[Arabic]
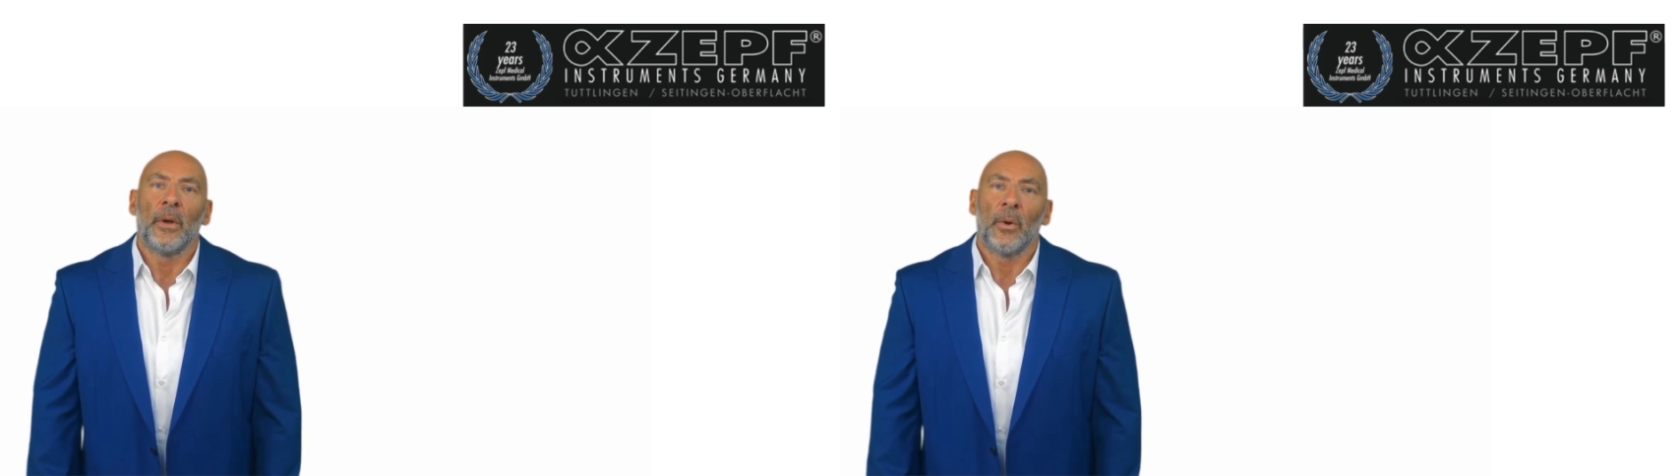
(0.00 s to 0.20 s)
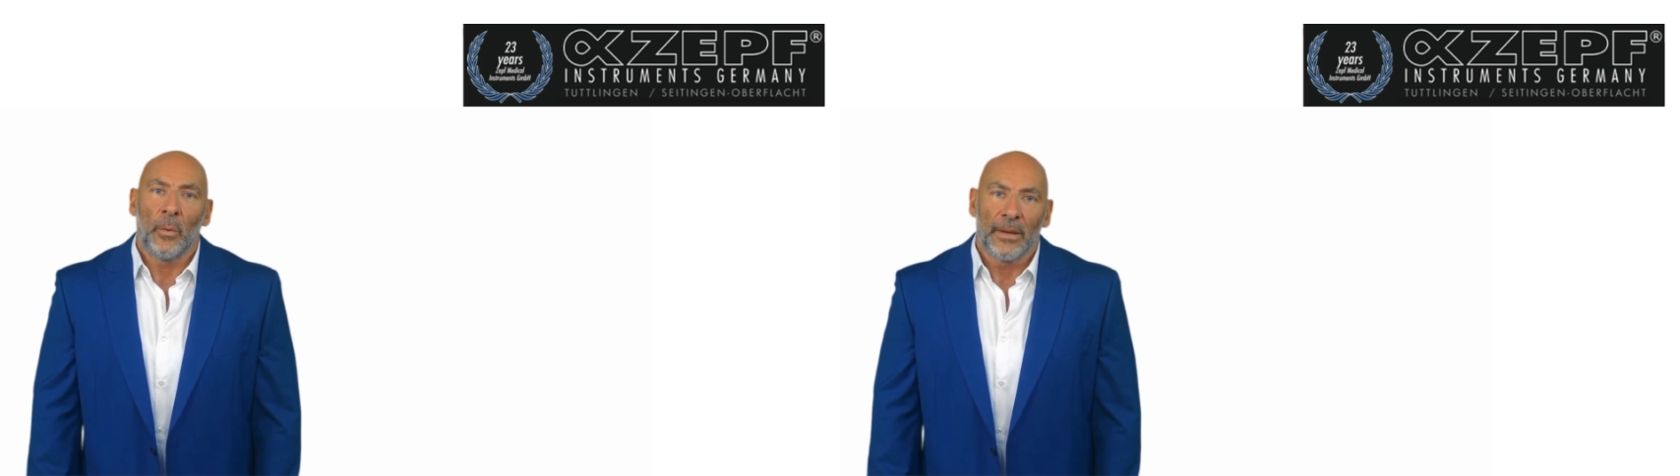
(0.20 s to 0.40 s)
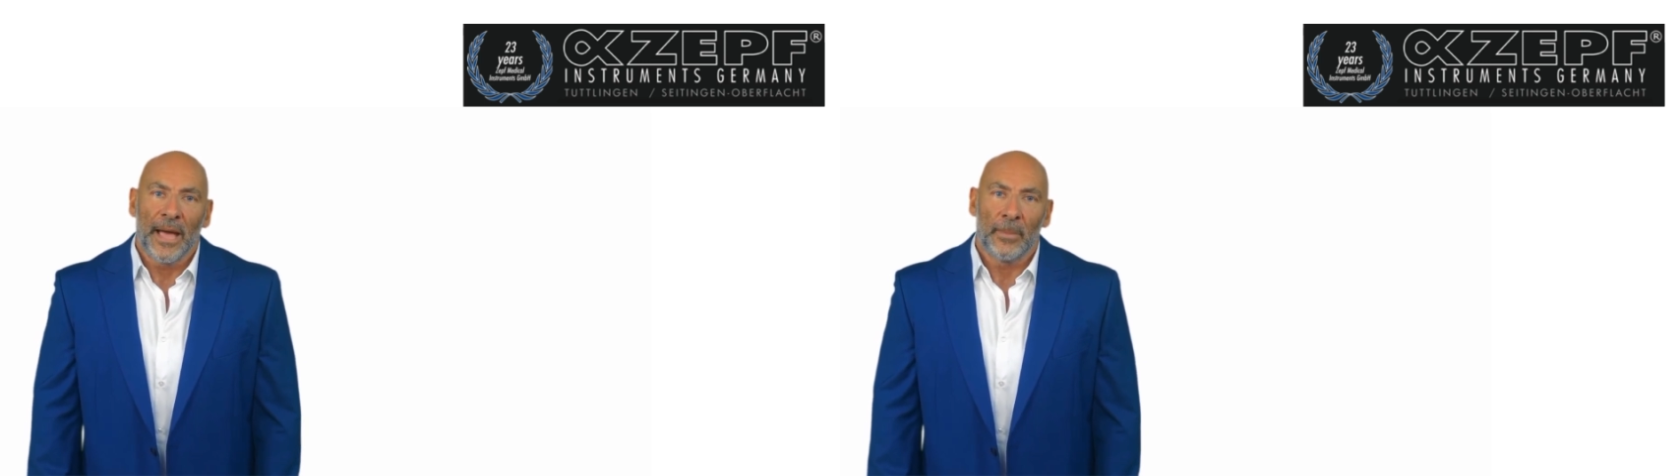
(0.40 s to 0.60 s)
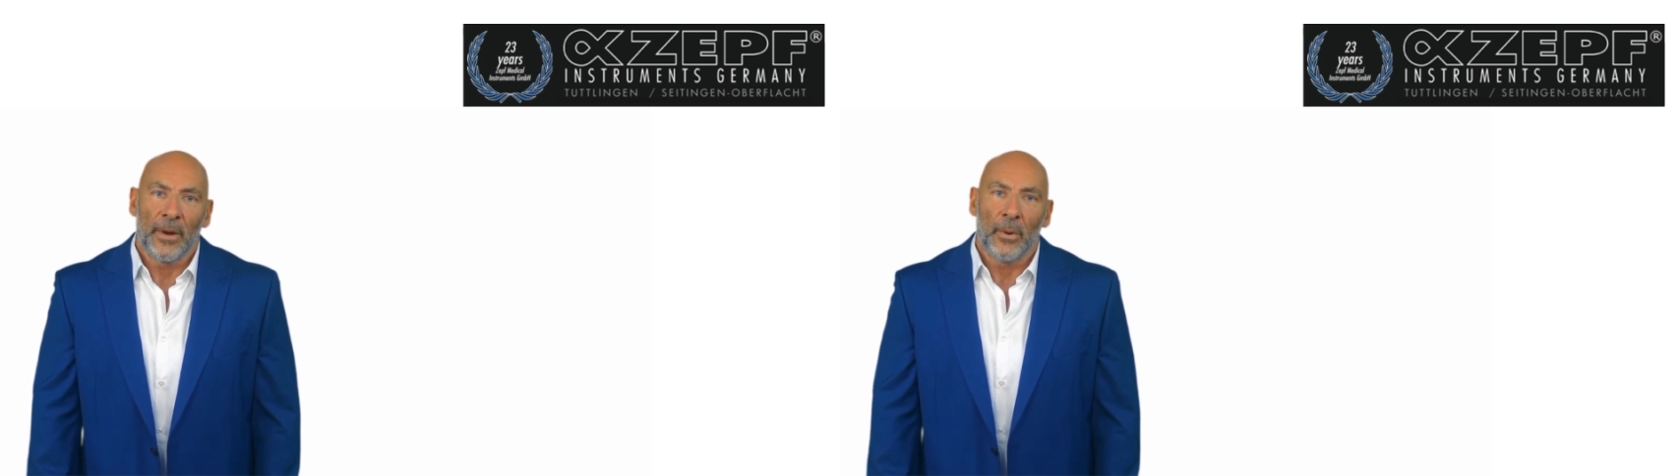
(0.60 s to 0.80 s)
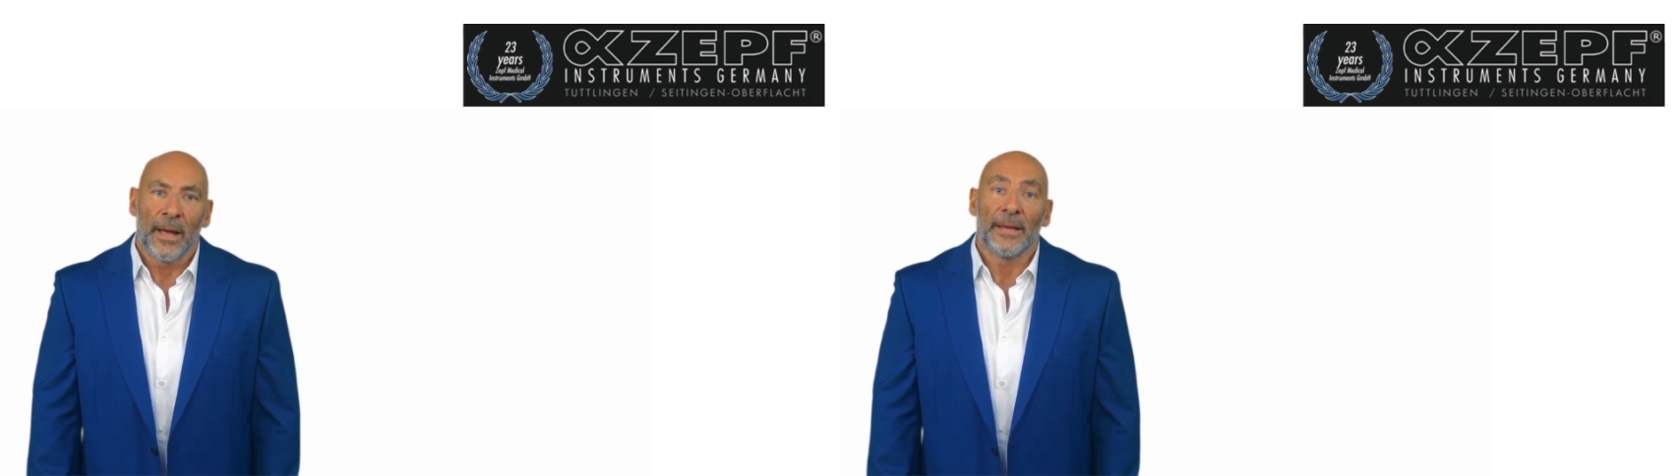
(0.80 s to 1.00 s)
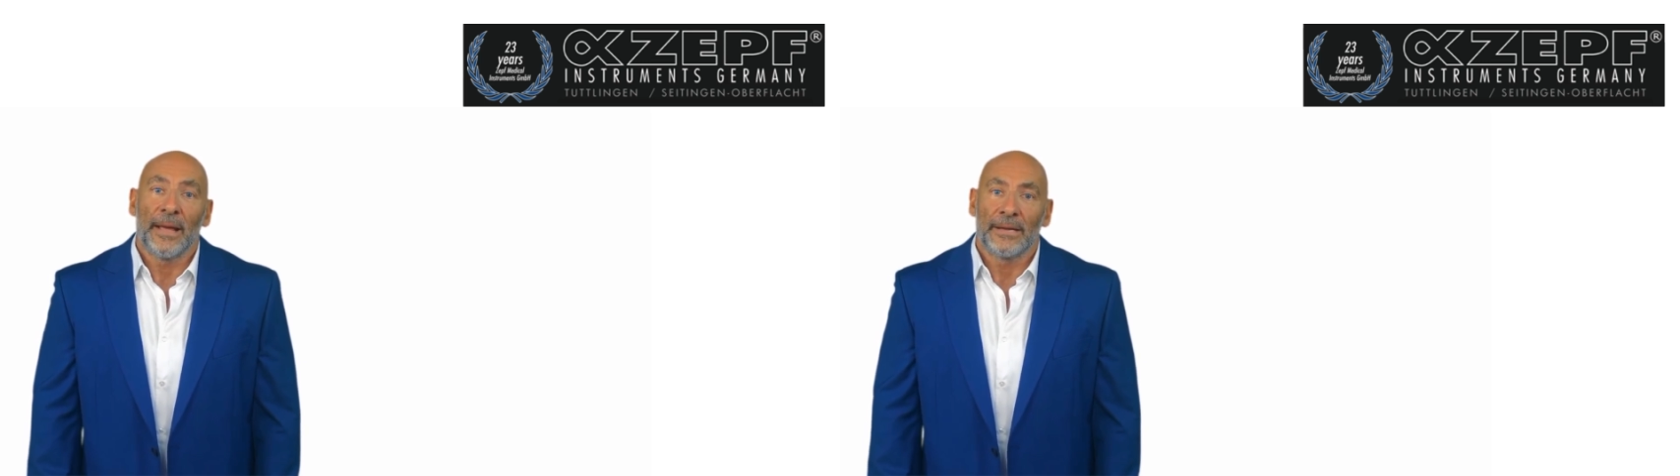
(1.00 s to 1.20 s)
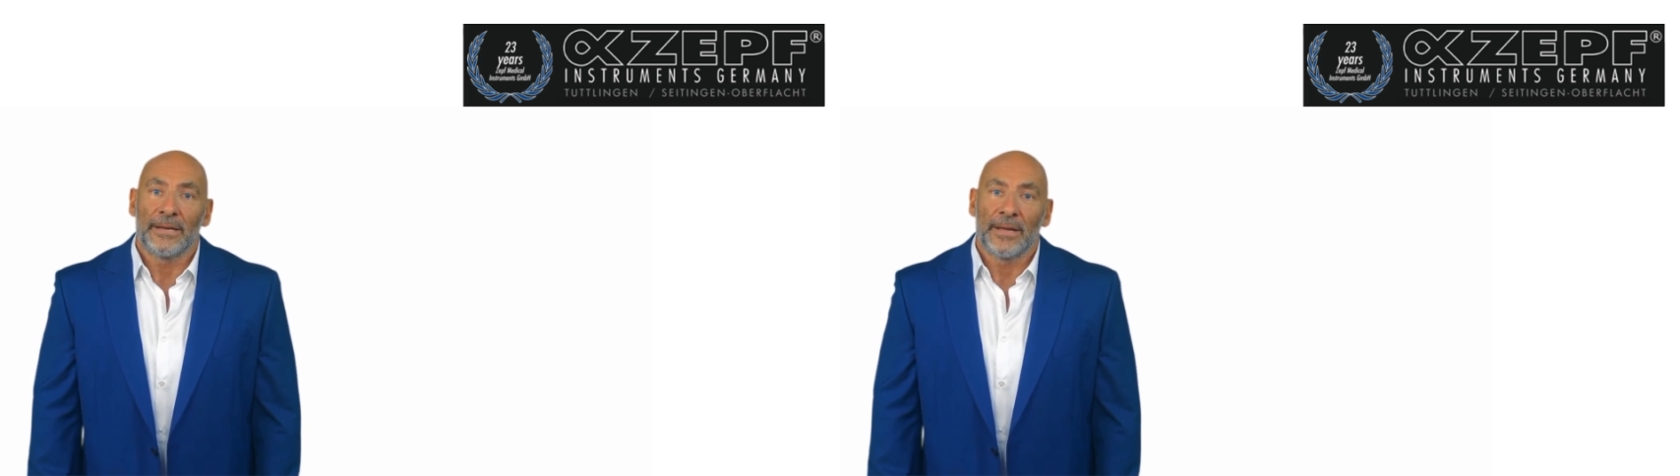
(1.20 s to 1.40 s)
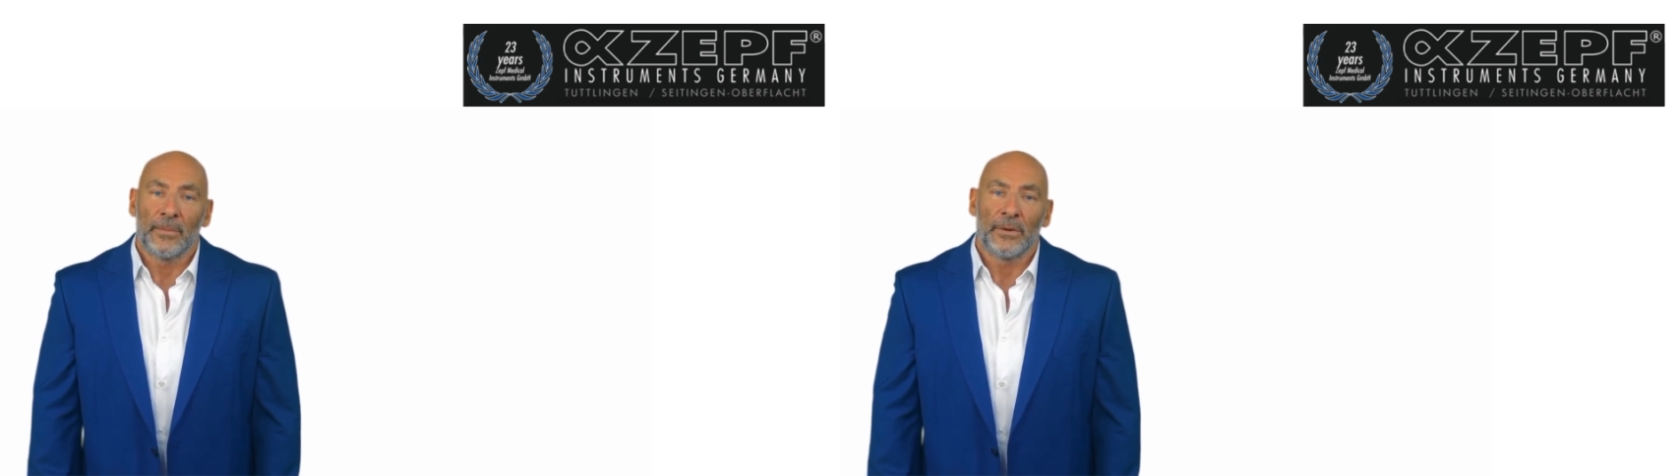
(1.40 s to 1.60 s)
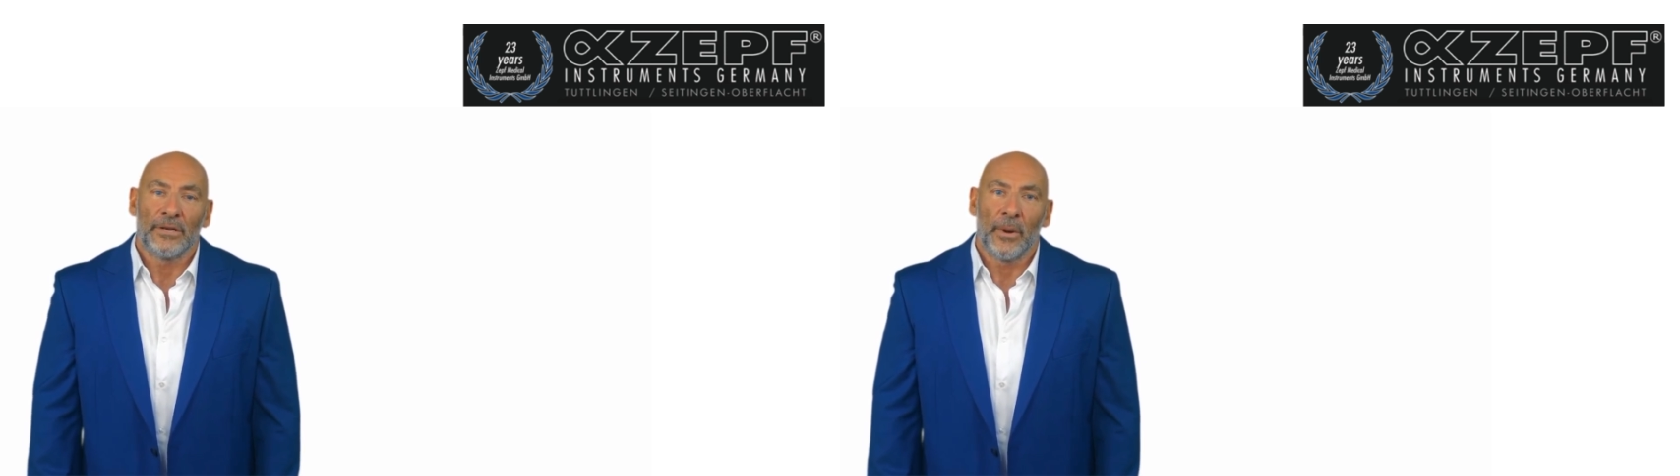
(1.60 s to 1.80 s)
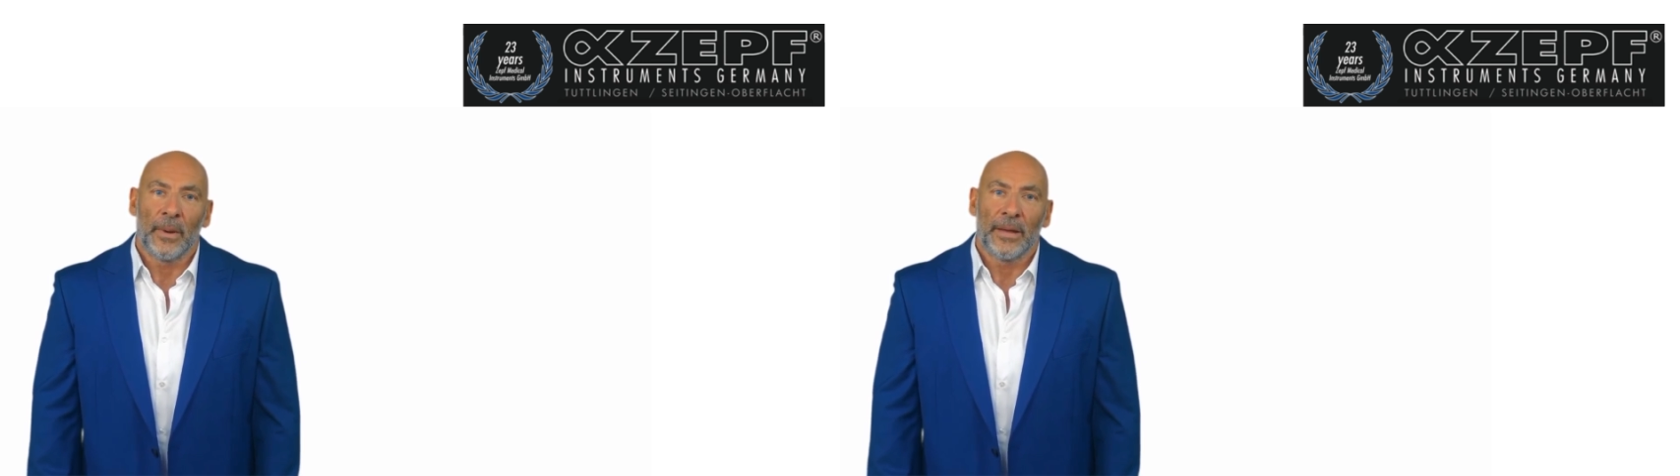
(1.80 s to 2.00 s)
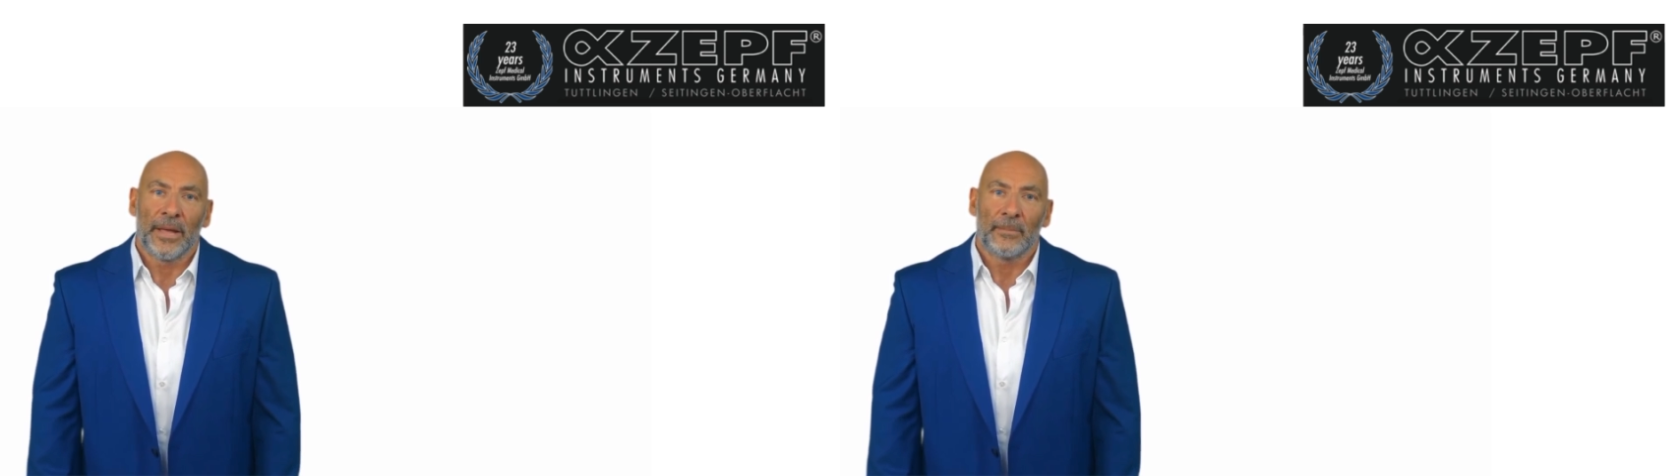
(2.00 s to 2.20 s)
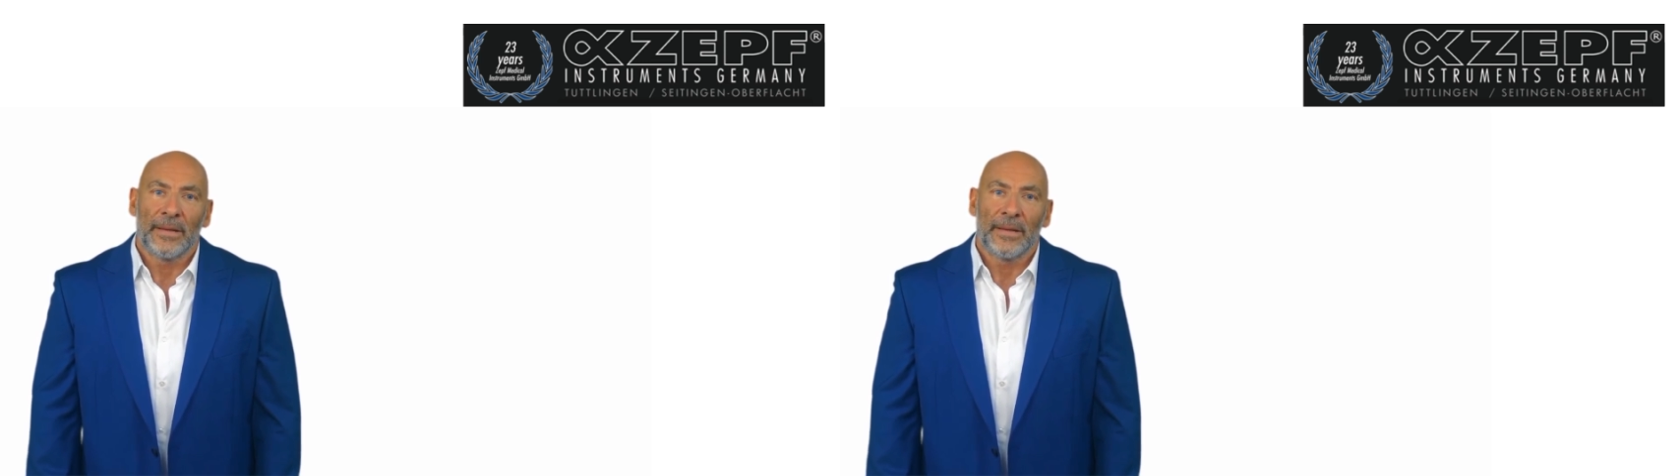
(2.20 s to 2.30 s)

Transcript: وتعمل على تحسين مستوى الخدمة